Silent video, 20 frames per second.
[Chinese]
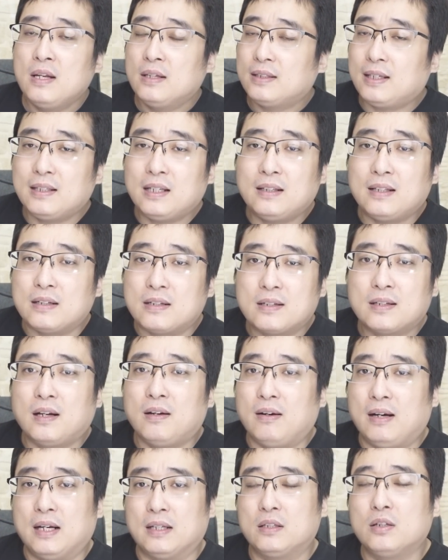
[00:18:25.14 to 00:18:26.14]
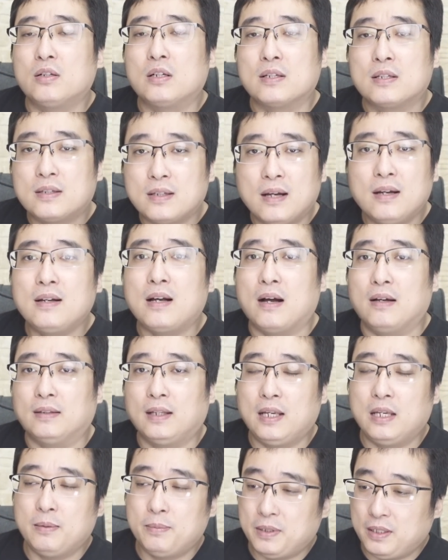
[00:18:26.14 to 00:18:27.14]
大家得知道啊，就是香港
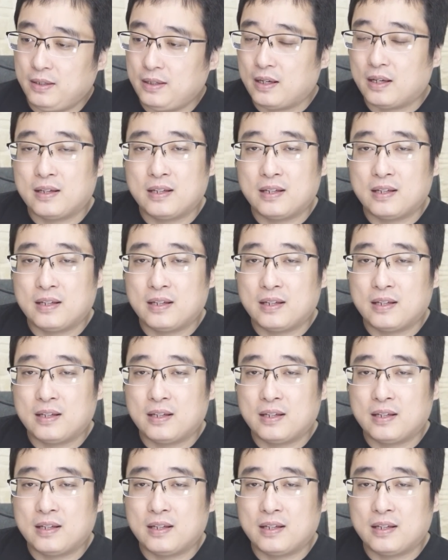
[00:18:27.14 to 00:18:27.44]
那一批，